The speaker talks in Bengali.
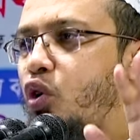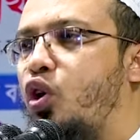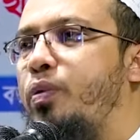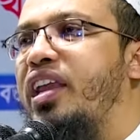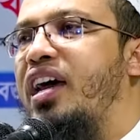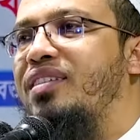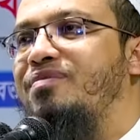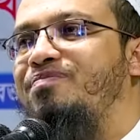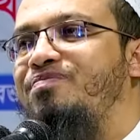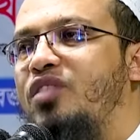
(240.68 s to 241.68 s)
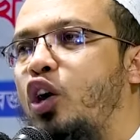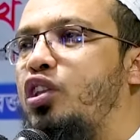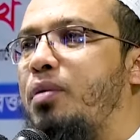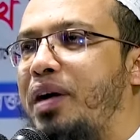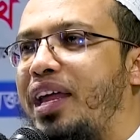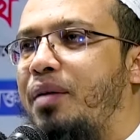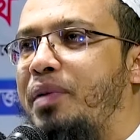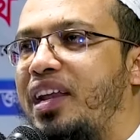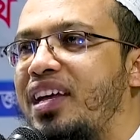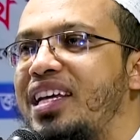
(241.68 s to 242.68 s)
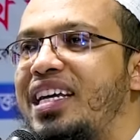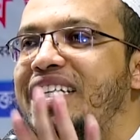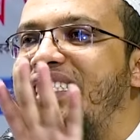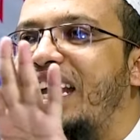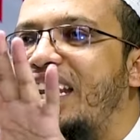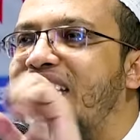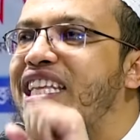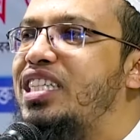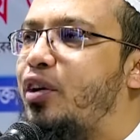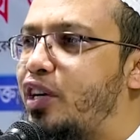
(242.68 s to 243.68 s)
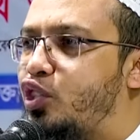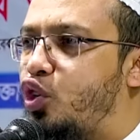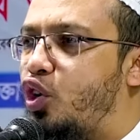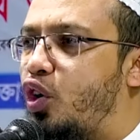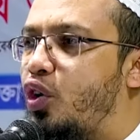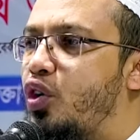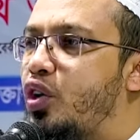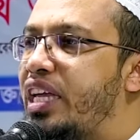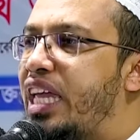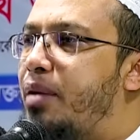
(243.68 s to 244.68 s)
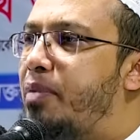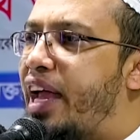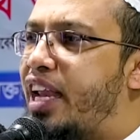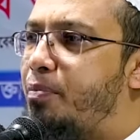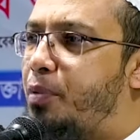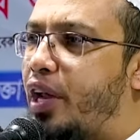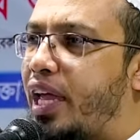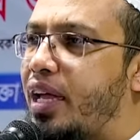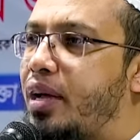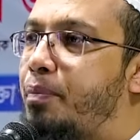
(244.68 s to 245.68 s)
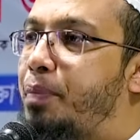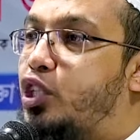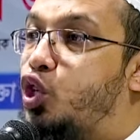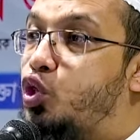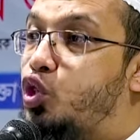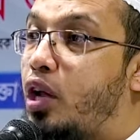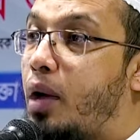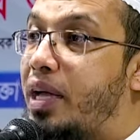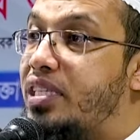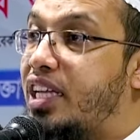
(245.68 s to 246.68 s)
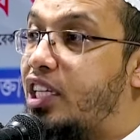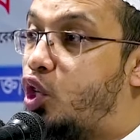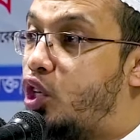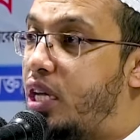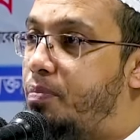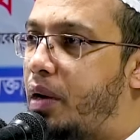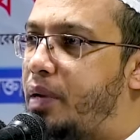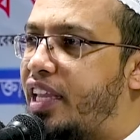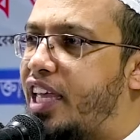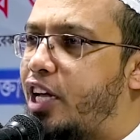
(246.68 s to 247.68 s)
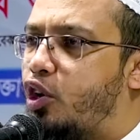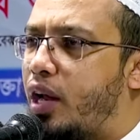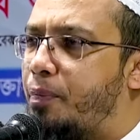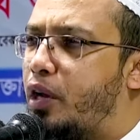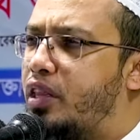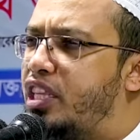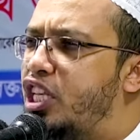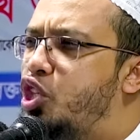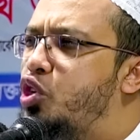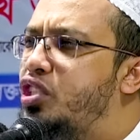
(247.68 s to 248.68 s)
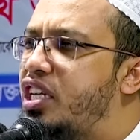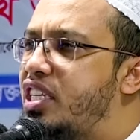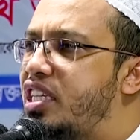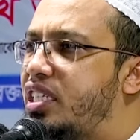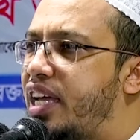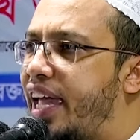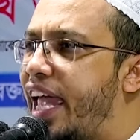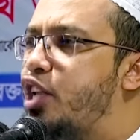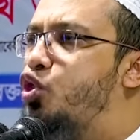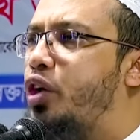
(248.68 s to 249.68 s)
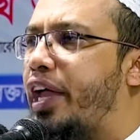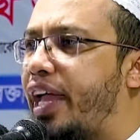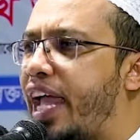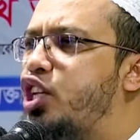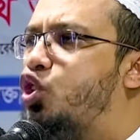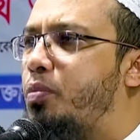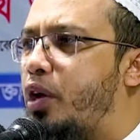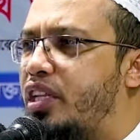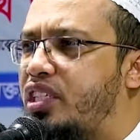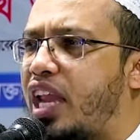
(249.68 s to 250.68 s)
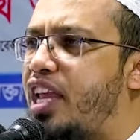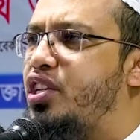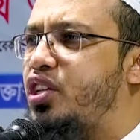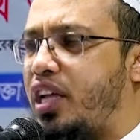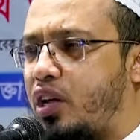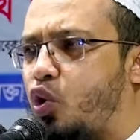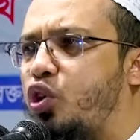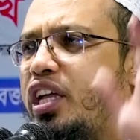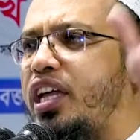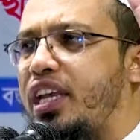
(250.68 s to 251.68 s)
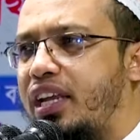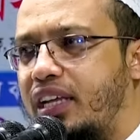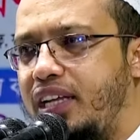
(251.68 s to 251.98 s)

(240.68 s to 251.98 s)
করবে না অতএব ভাইরা আমার জান্নাতে যাওয়ার জন্য ইমানের পরে পাচক্ত নামাজকে সঠিকভাবে আদায় করার পর তৃতীয় যে জিনিসটা এই যুগে এই সময়ে চ্যালেঞ্জিং কঠিন